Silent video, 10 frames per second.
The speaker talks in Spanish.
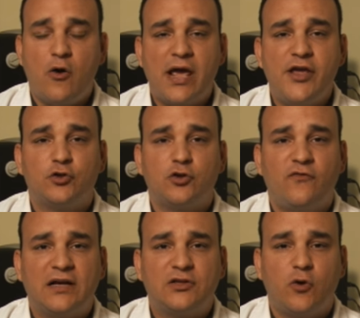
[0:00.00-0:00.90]
Ahora hay
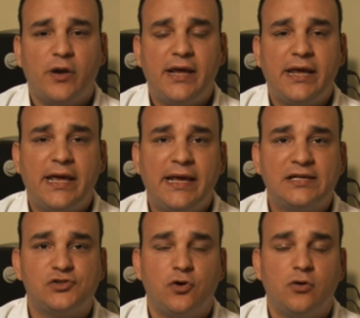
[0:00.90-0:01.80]
otros factores que
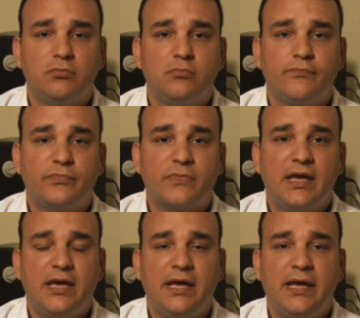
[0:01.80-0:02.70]
son
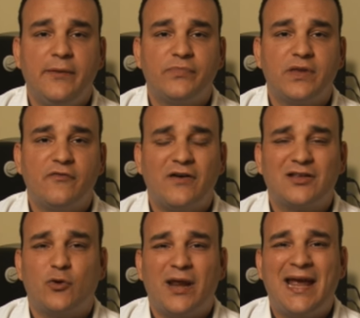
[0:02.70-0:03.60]
eh,
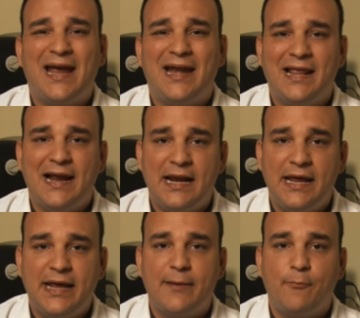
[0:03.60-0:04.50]
factores
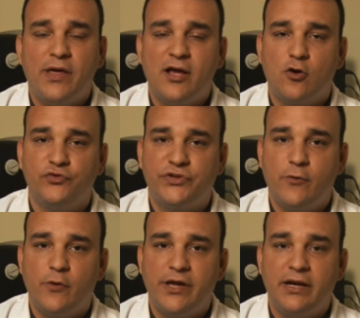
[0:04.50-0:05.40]
generales que pueden
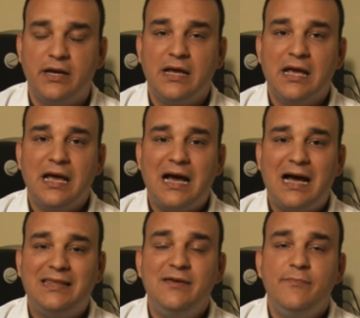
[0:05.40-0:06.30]
contribuir
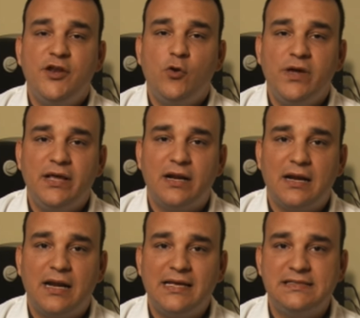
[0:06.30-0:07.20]
a
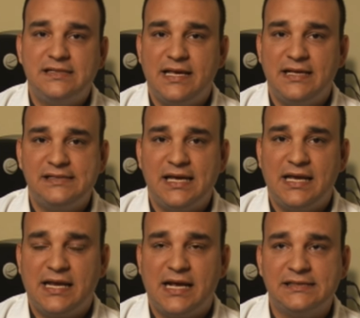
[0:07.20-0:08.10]
disminuir la incidencia
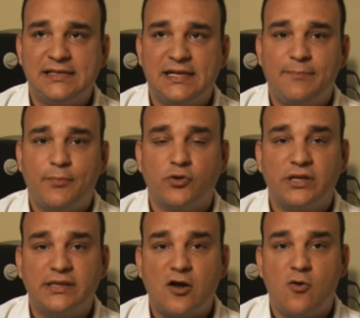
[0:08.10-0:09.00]
del cáncer de
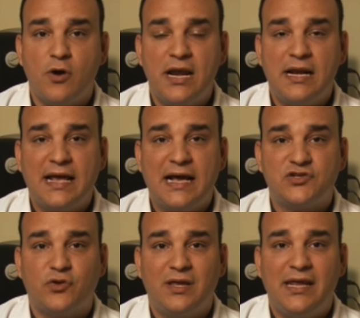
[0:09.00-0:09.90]
próstata, como es el
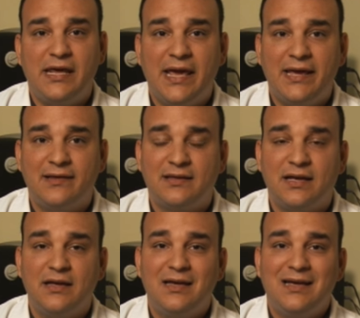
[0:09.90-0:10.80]
caso de la
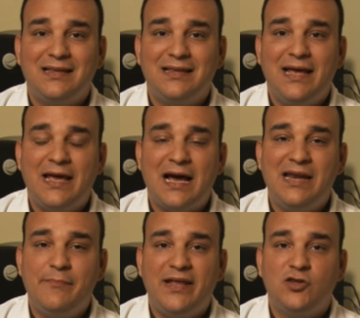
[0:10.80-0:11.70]
ingesta de
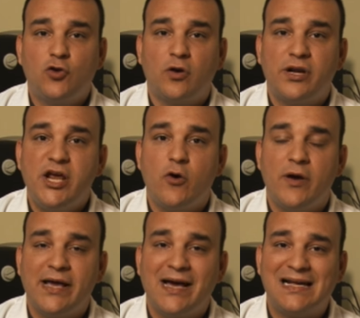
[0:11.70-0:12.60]
alimentos
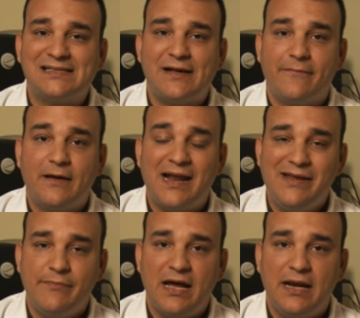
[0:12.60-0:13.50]
ricos en grasas
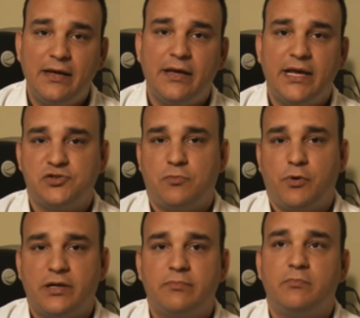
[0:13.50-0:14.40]
animales, eso
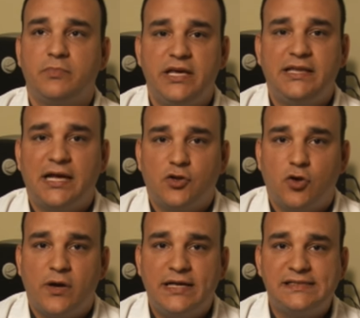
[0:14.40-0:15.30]
pues
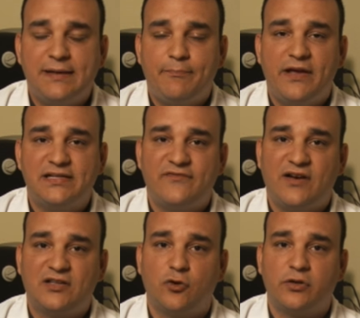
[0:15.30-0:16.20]
quitándonos ese, ese
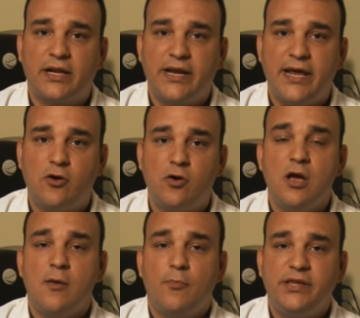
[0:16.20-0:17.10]
factor de riesgo,
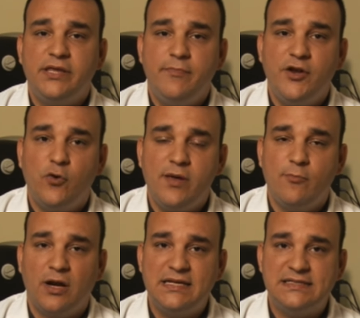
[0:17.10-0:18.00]
pues
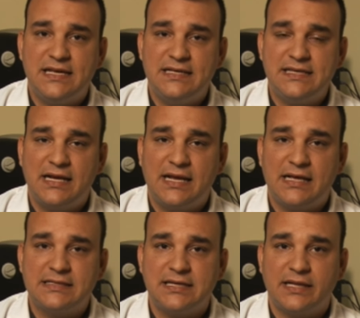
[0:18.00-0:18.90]
disminuimos la incidencia del
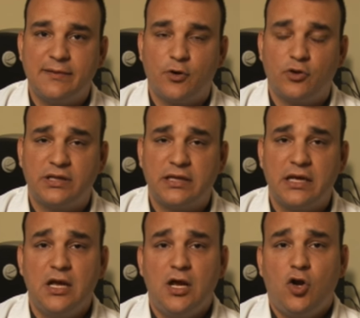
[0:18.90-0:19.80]
cáncer de próstata.
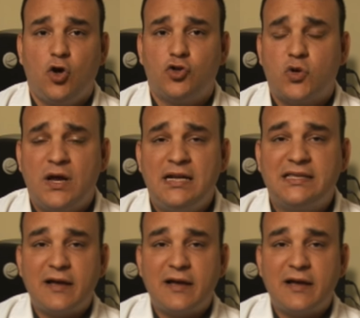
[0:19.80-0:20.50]
Lo otro es el